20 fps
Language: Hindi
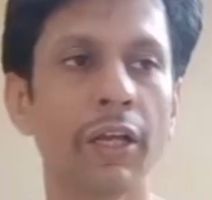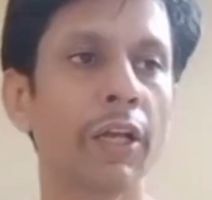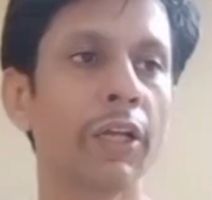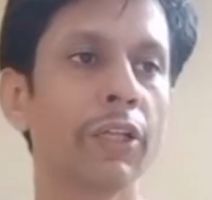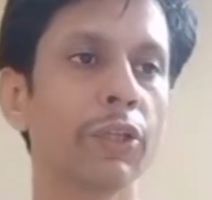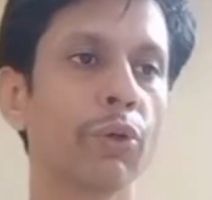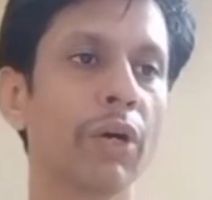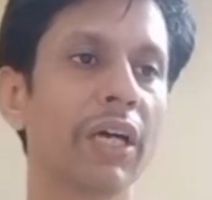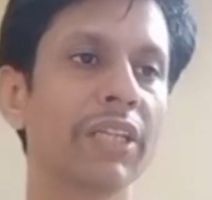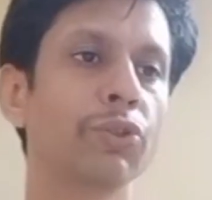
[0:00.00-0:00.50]

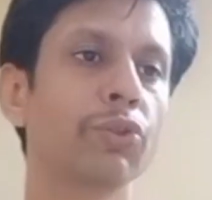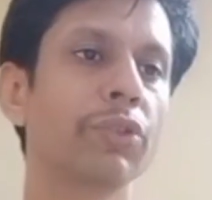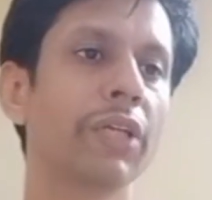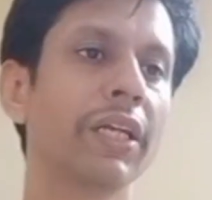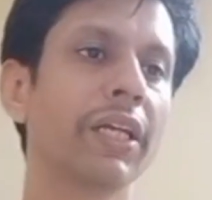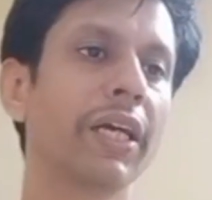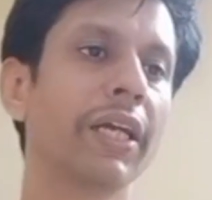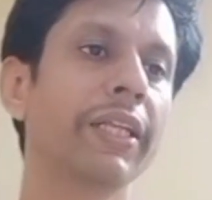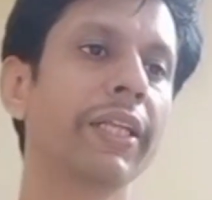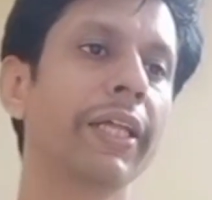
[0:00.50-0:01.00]
तो आज जो
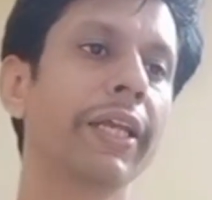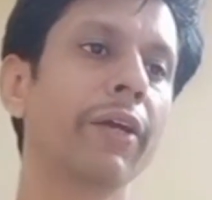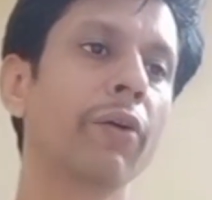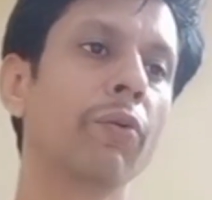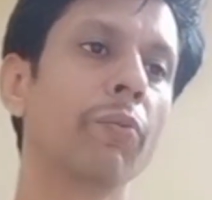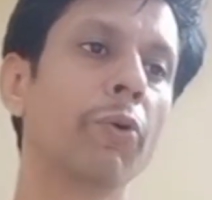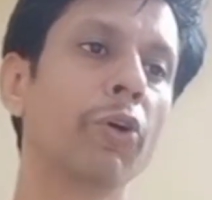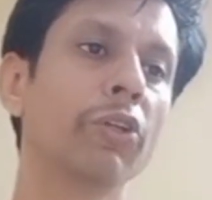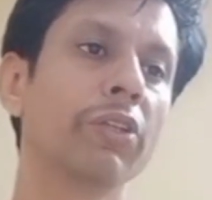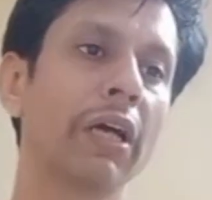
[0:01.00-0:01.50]
जानकारी देने
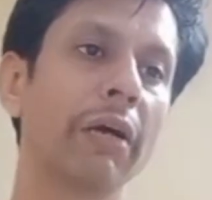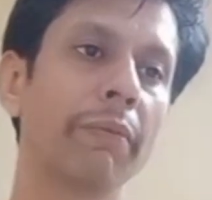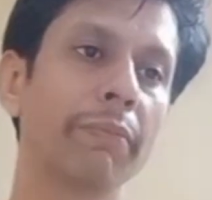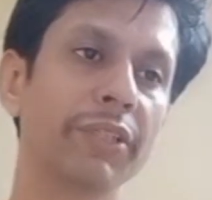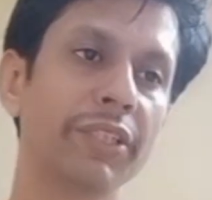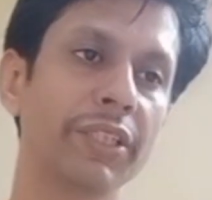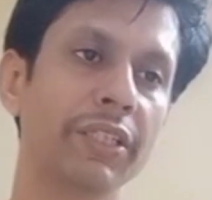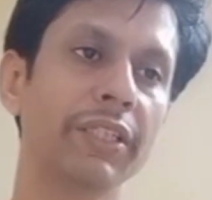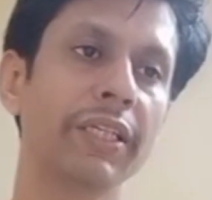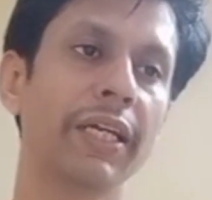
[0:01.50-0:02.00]
में बहुत काम की
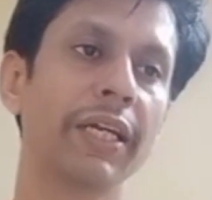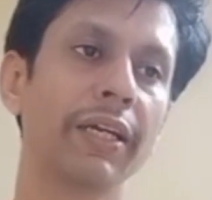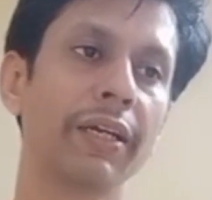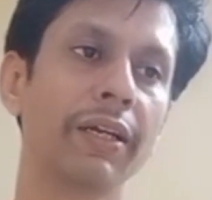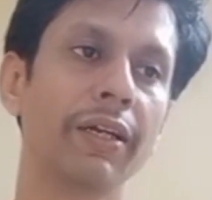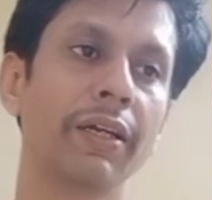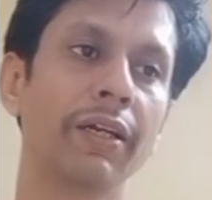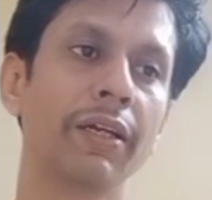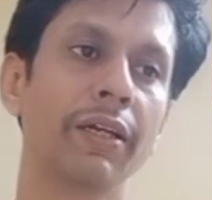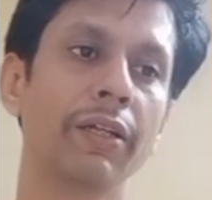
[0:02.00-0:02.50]
चीज़ है
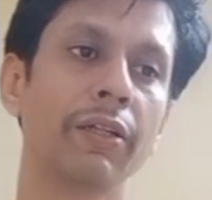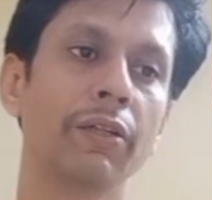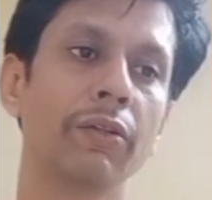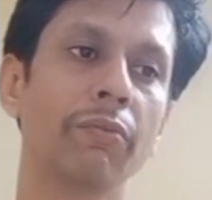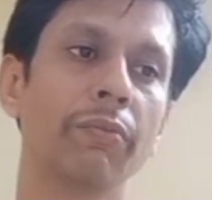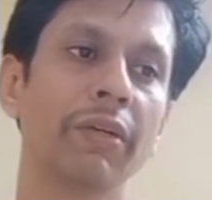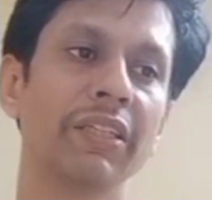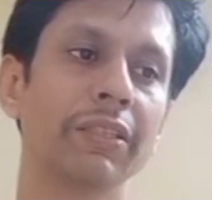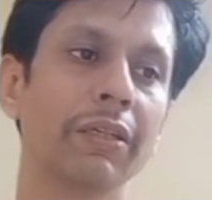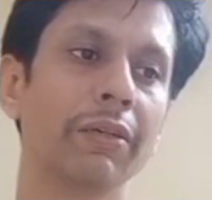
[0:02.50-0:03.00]

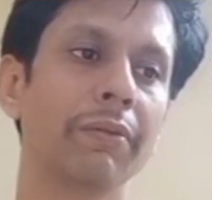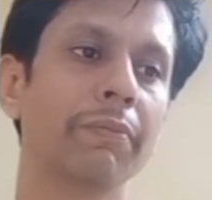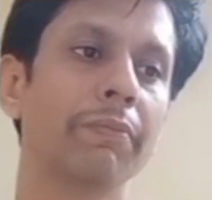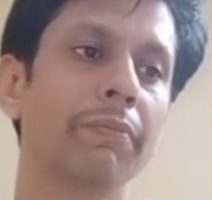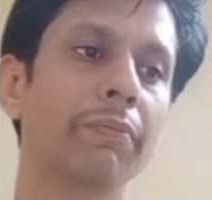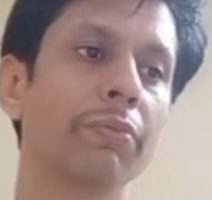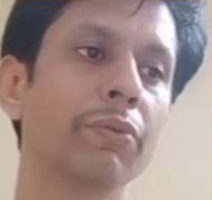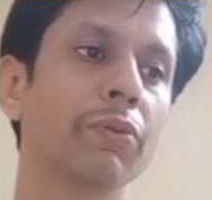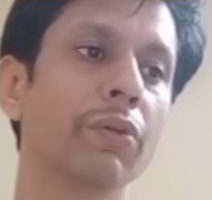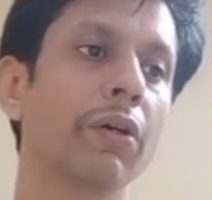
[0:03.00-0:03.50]
भाई
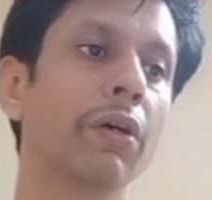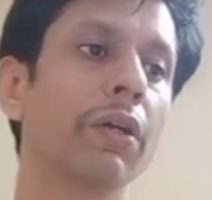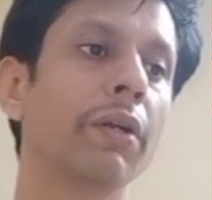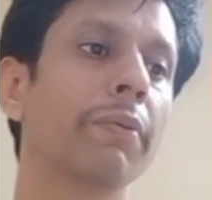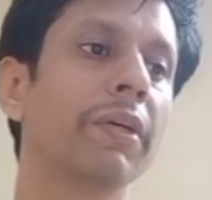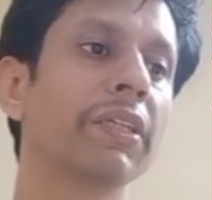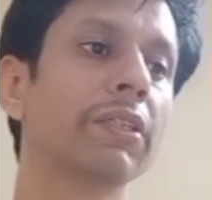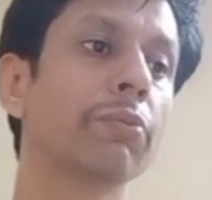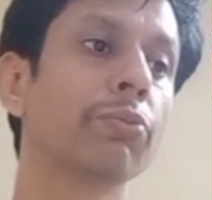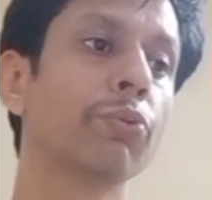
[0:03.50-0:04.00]
साहब अरे
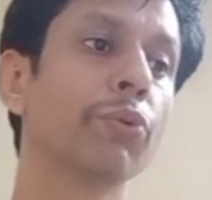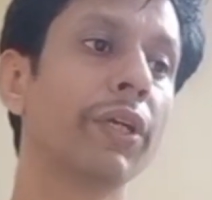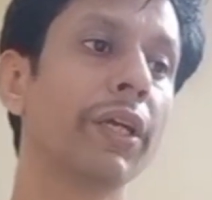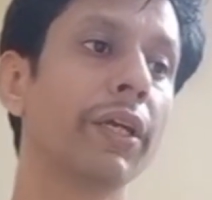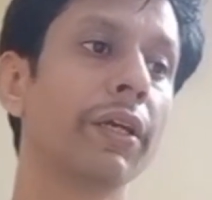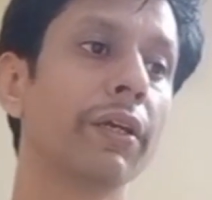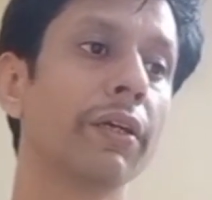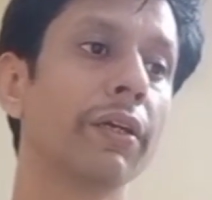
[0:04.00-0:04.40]
भाई साहब सुनिए